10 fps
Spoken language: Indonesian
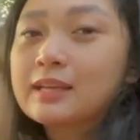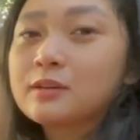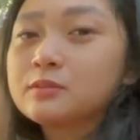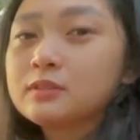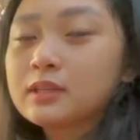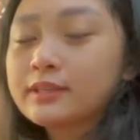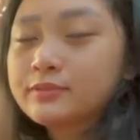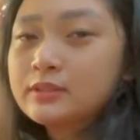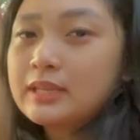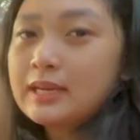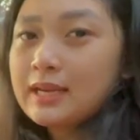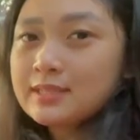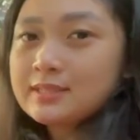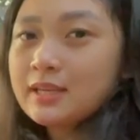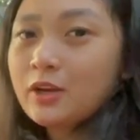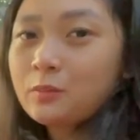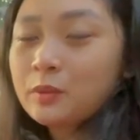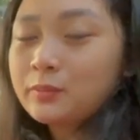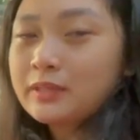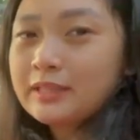ya untuk review dari eksterior
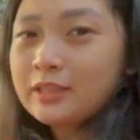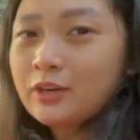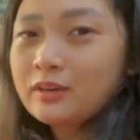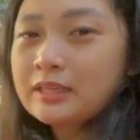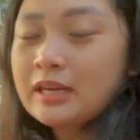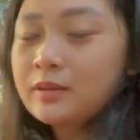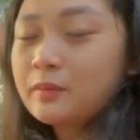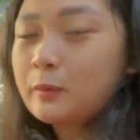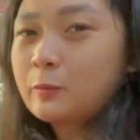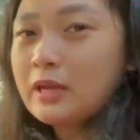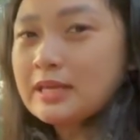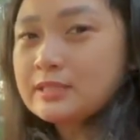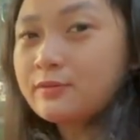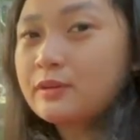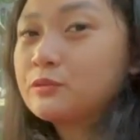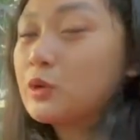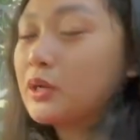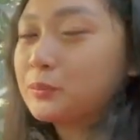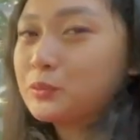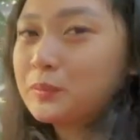maupun interior dari BMW S5
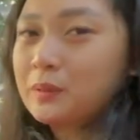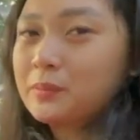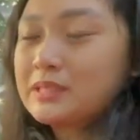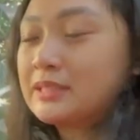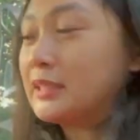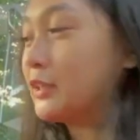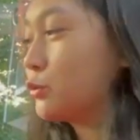2014 ini.